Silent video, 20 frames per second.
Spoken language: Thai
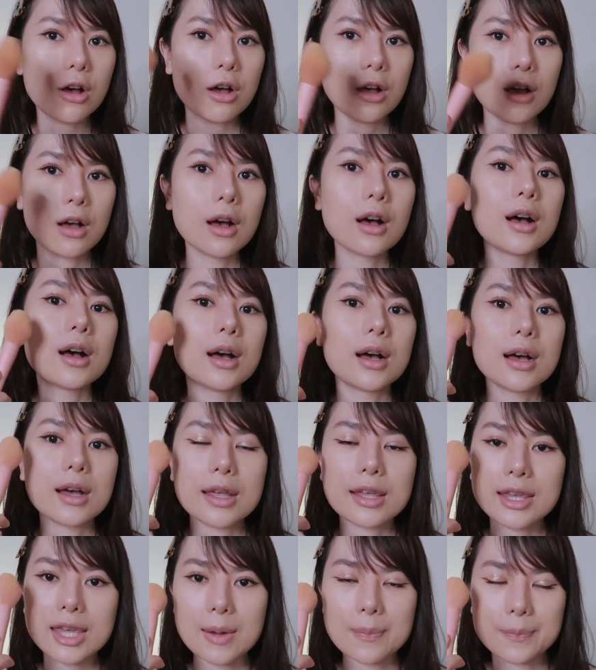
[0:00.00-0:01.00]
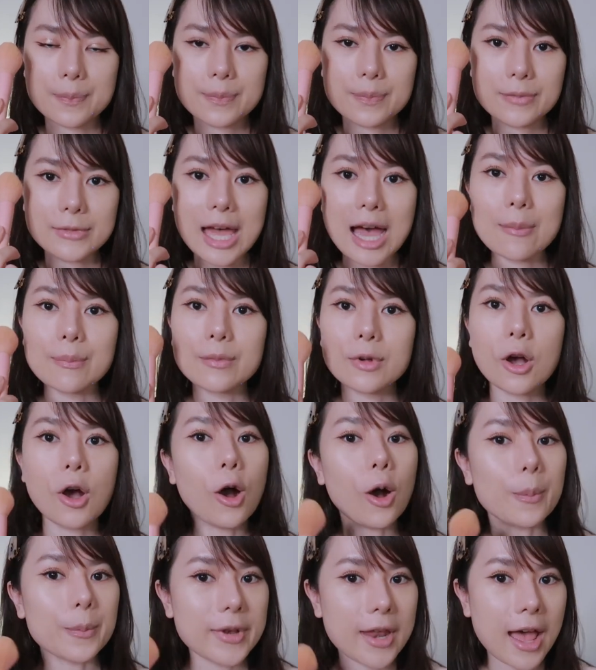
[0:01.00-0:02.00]
ก็เก็บตามข
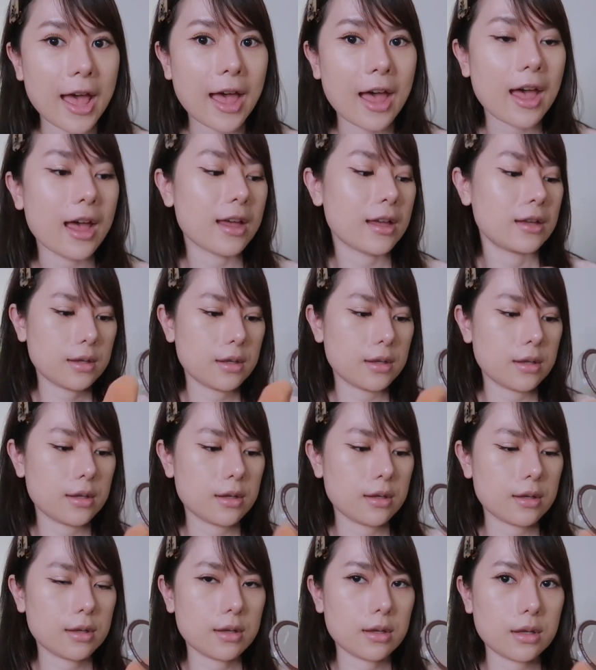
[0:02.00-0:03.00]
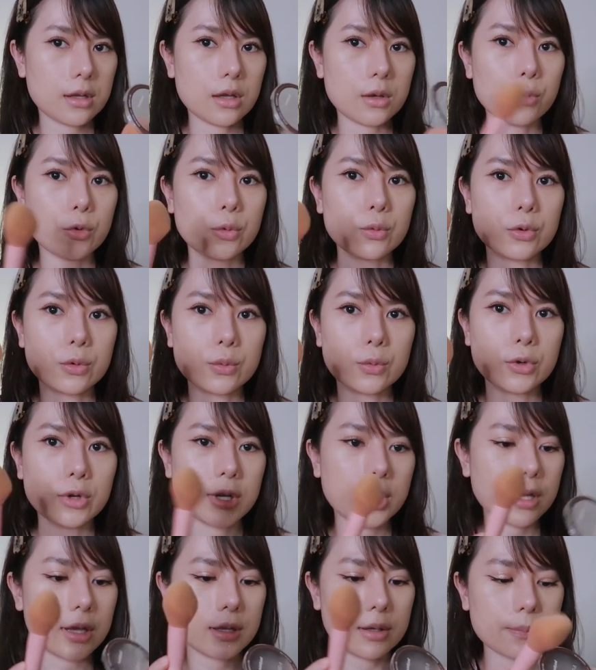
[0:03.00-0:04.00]
อบหน้านี่ว
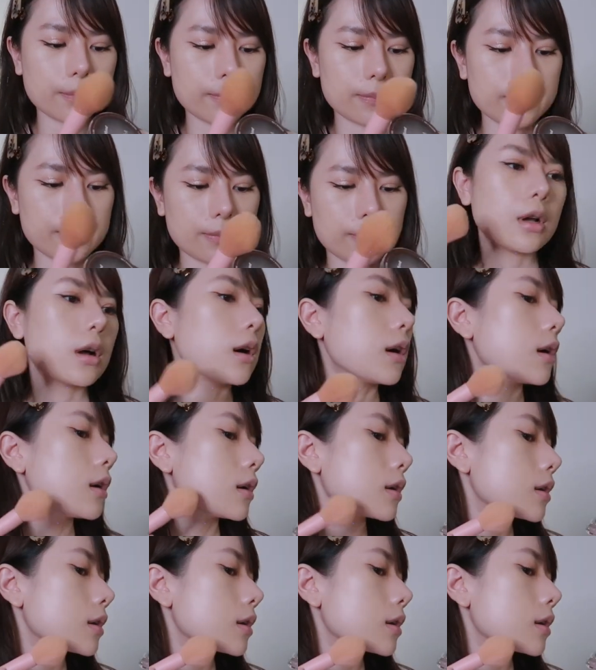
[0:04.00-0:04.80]
นๆๆนะคะก็